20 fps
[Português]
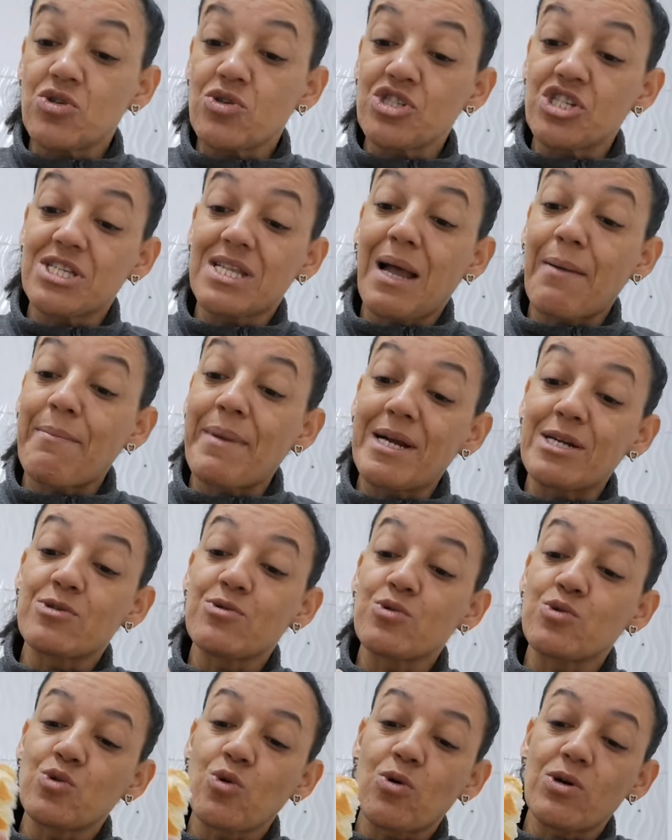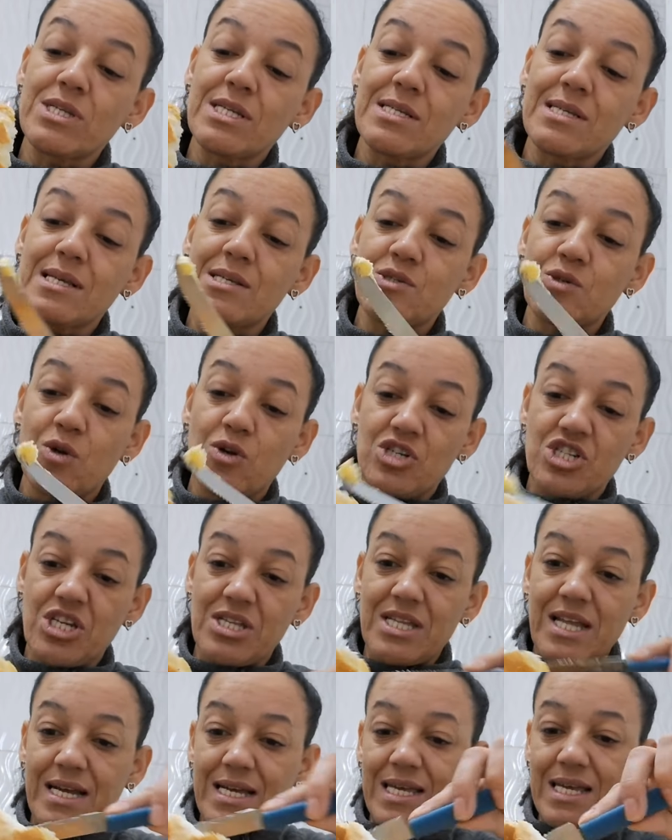hoje tá aberto todas as
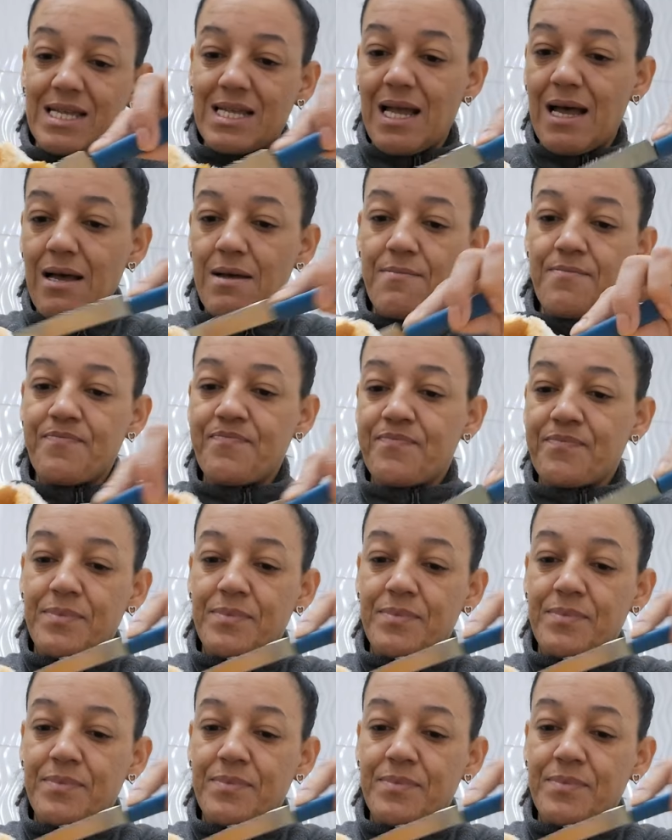lojas daqui, tá?